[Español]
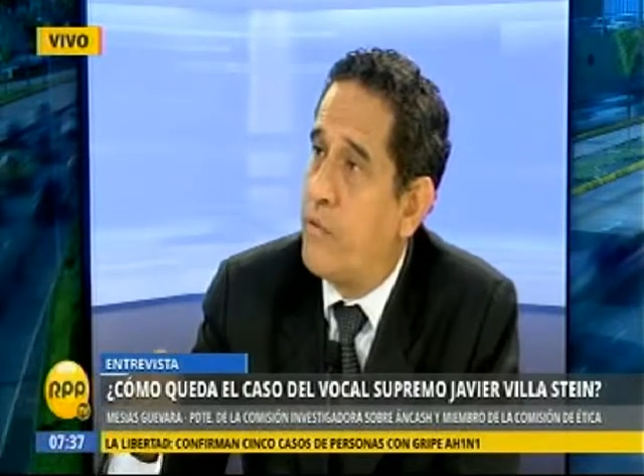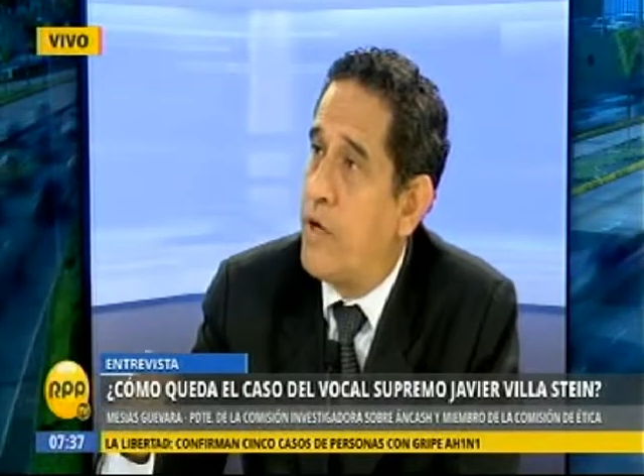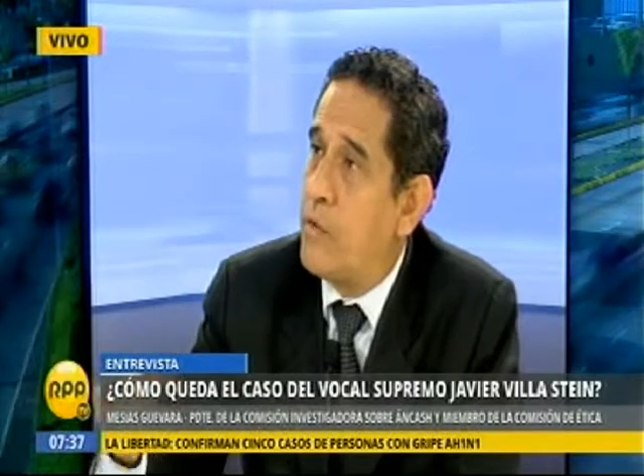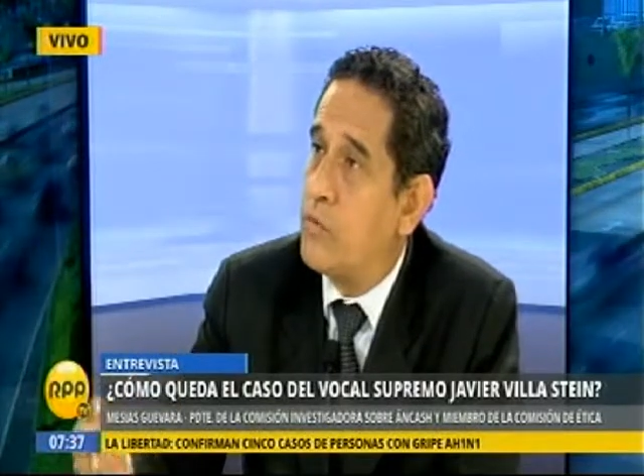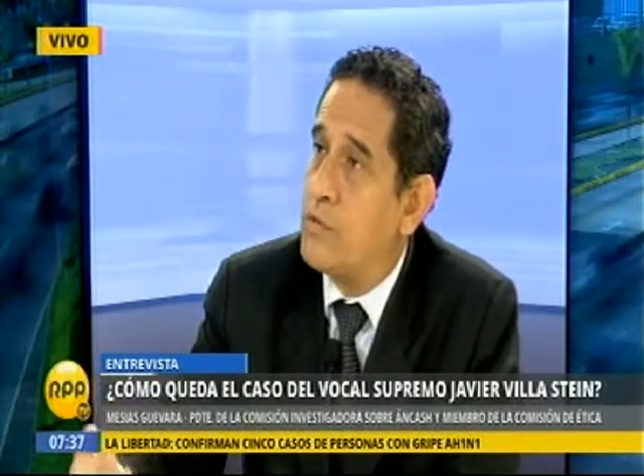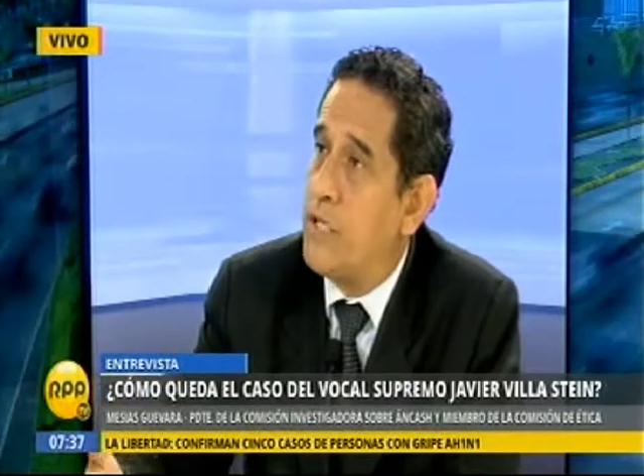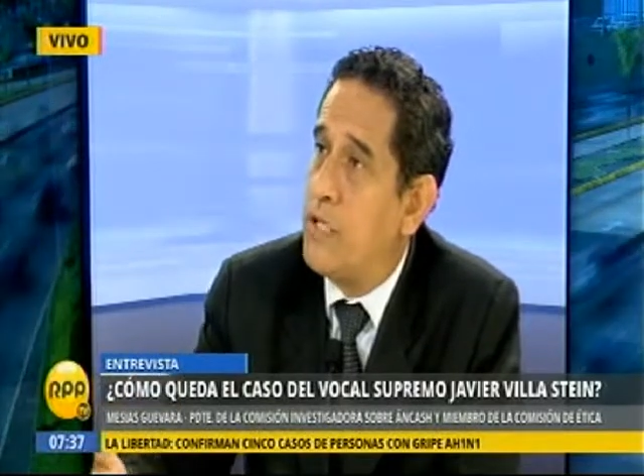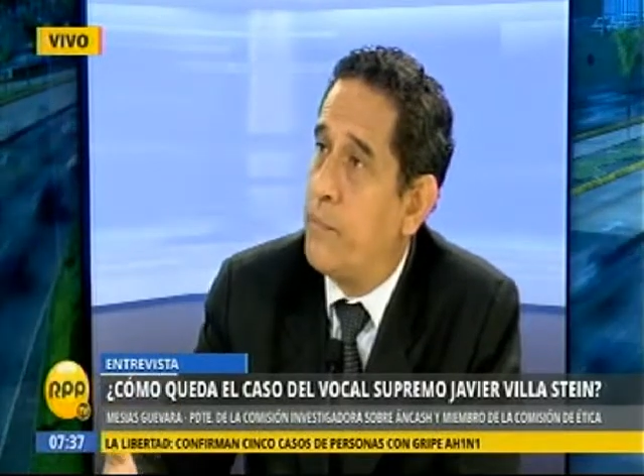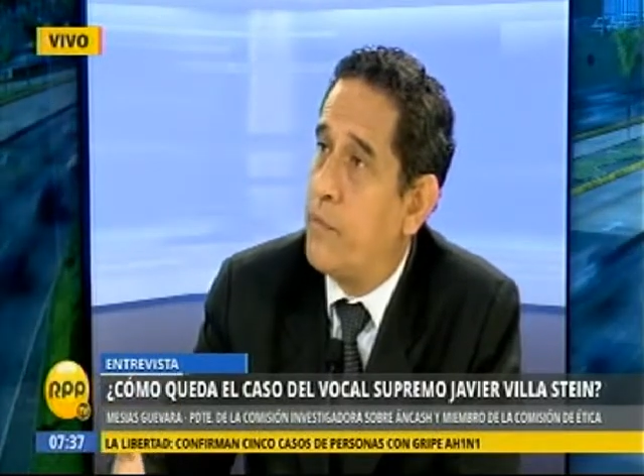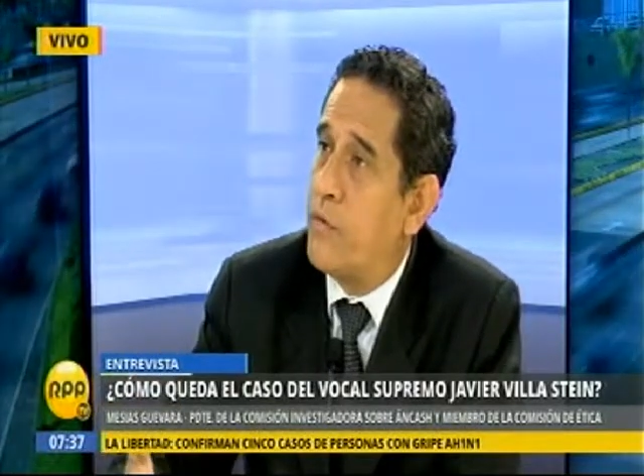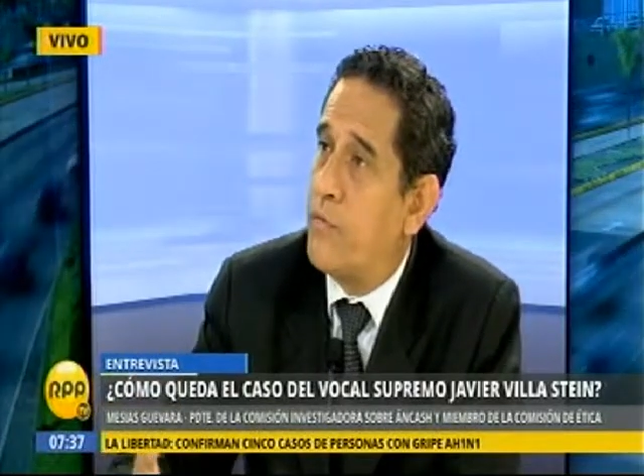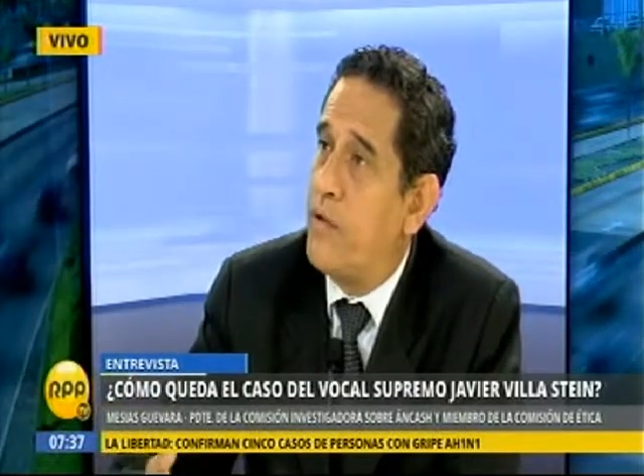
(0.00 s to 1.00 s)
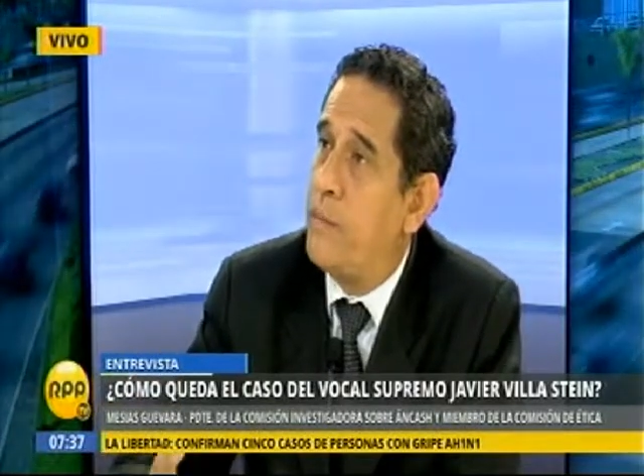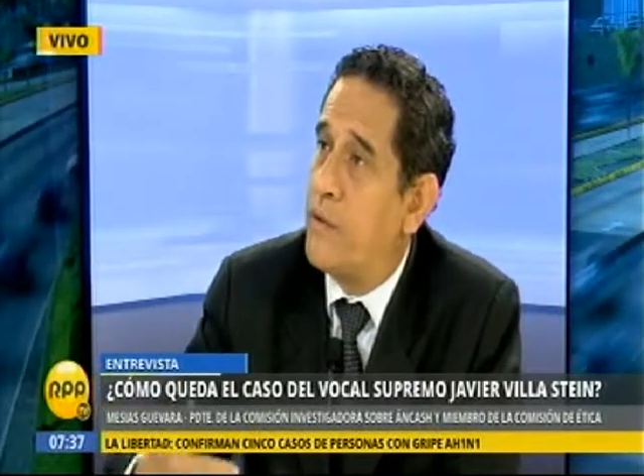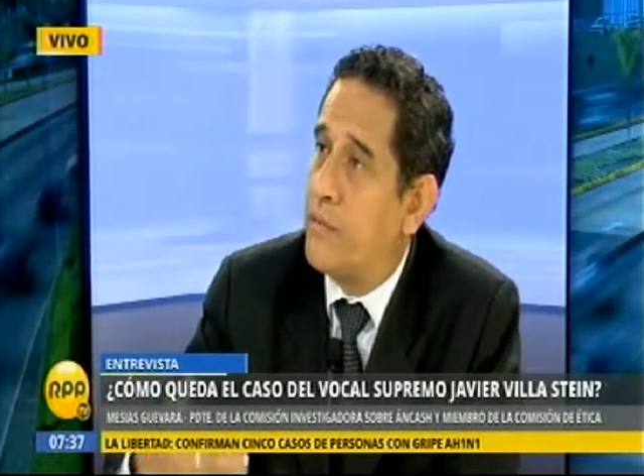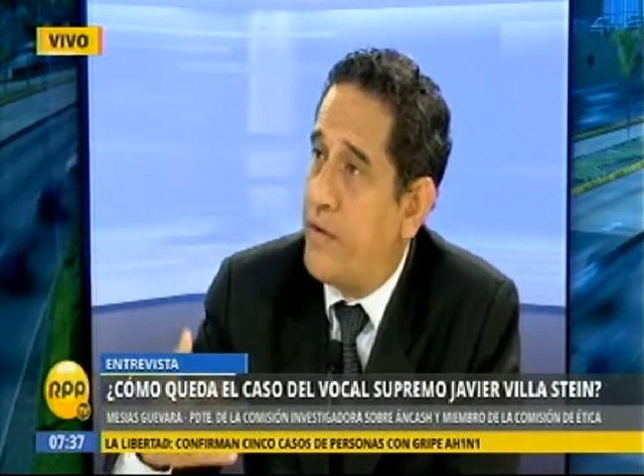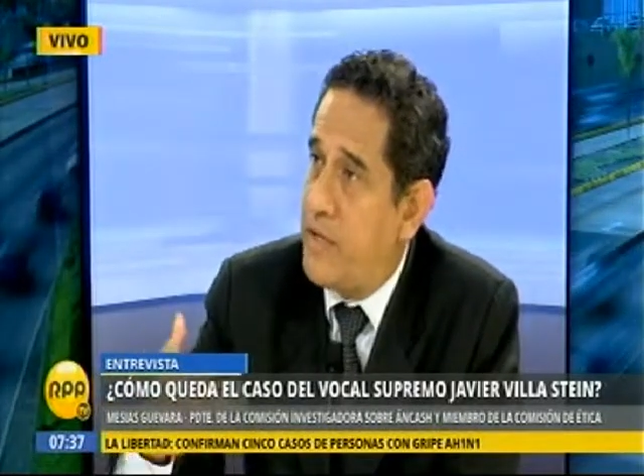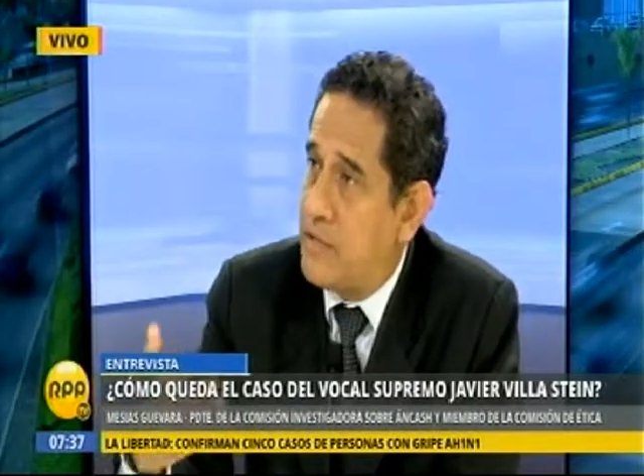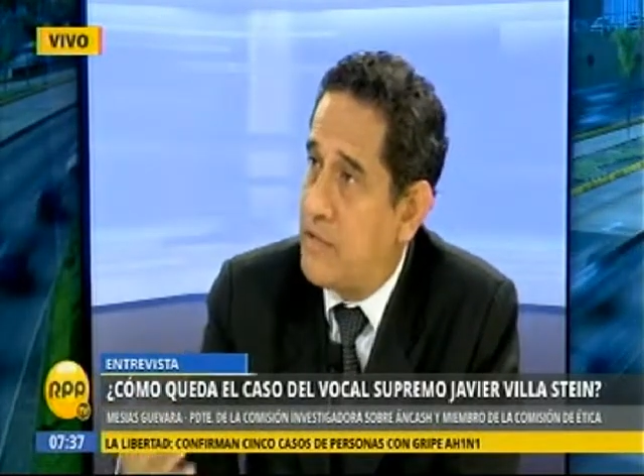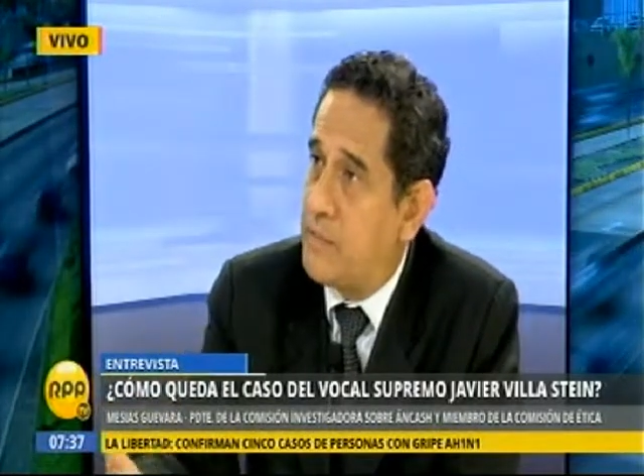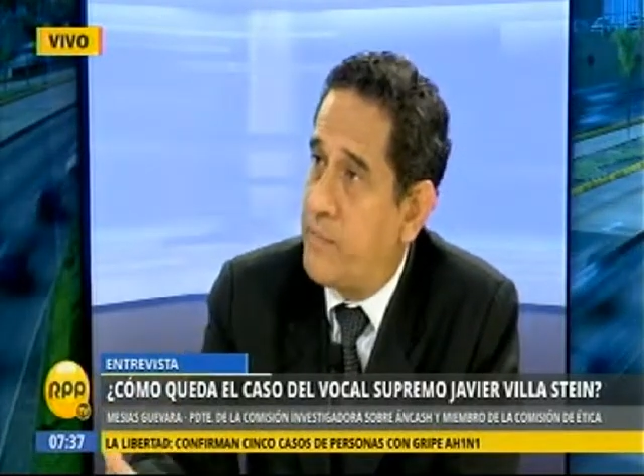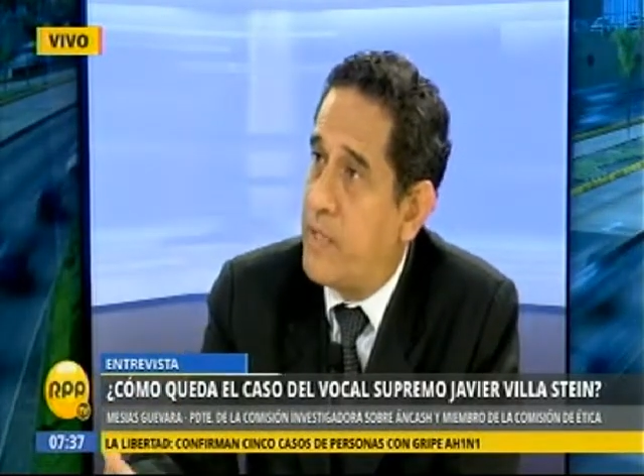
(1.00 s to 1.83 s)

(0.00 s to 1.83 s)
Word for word: fue acusada por firmas falsas